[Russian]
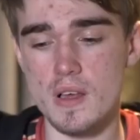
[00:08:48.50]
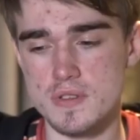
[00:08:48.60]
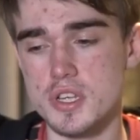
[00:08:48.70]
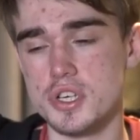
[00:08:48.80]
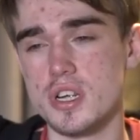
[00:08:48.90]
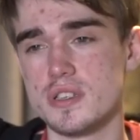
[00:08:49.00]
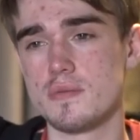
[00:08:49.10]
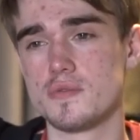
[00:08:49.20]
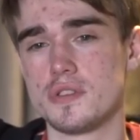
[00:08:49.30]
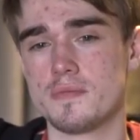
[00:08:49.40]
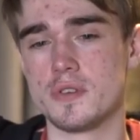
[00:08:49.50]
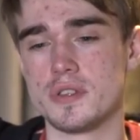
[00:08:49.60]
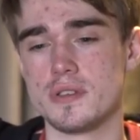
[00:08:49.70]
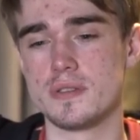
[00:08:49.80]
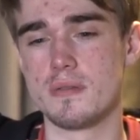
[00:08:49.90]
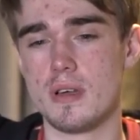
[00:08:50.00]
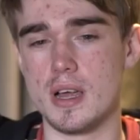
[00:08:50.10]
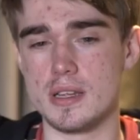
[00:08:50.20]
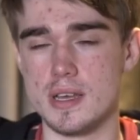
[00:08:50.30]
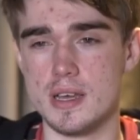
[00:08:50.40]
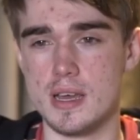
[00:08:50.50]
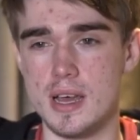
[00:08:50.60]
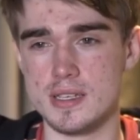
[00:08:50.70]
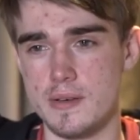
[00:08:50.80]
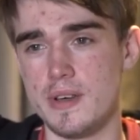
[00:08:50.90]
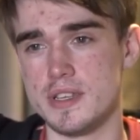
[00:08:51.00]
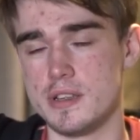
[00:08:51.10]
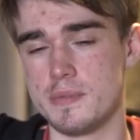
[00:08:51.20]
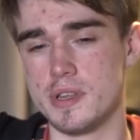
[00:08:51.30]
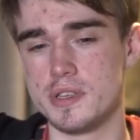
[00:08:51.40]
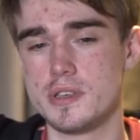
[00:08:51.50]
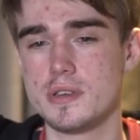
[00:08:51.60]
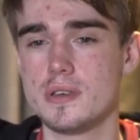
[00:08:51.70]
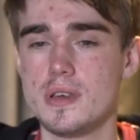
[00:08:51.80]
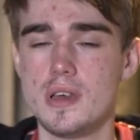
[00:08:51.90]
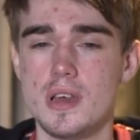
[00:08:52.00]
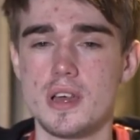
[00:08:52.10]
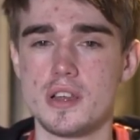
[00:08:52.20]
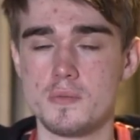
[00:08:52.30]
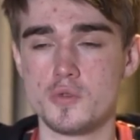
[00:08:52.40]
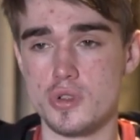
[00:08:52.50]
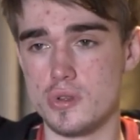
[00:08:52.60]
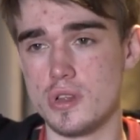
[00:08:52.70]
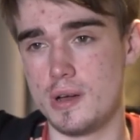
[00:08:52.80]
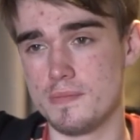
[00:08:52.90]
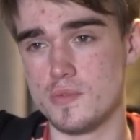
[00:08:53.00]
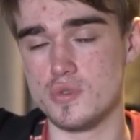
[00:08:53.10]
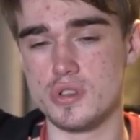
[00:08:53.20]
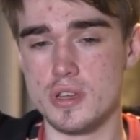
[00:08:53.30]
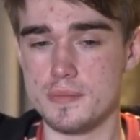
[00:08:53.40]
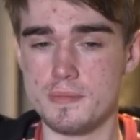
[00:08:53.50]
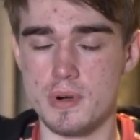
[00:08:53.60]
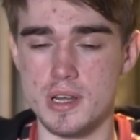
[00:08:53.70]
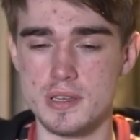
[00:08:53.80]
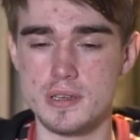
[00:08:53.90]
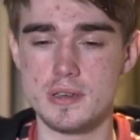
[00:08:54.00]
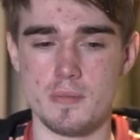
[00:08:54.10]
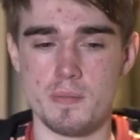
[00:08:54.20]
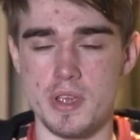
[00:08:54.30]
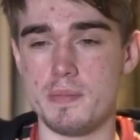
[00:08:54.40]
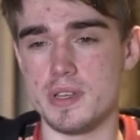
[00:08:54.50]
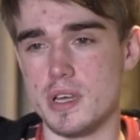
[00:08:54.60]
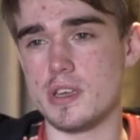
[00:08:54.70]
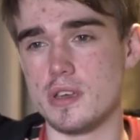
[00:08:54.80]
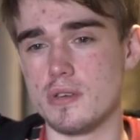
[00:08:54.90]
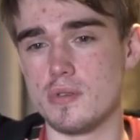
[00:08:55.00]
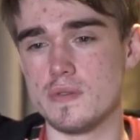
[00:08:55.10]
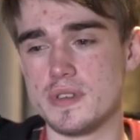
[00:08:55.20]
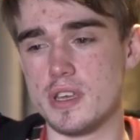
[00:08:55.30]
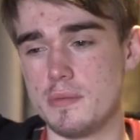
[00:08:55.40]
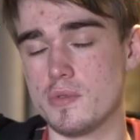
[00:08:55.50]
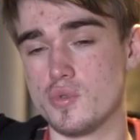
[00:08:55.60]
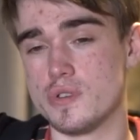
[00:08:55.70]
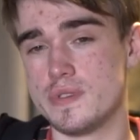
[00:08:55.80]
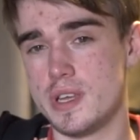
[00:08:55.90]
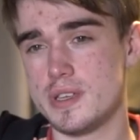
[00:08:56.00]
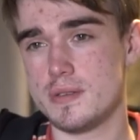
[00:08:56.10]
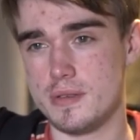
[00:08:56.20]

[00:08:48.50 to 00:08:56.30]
В следующий раз нам нужно просто как-то основательнее подойти к тому, что нам нужно брать, понимать, каких героев с какими лучше взять.